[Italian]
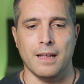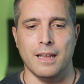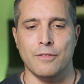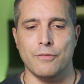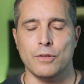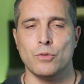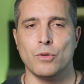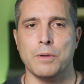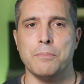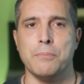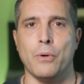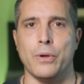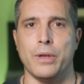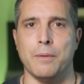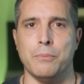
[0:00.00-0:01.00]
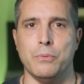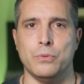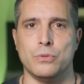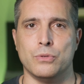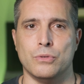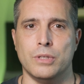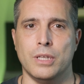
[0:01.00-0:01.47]
Il fatto che poi
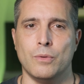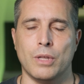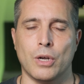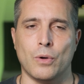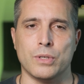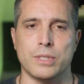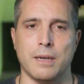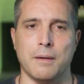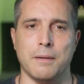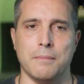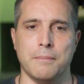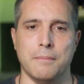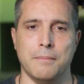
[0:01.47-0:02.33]
appunto non è una cosa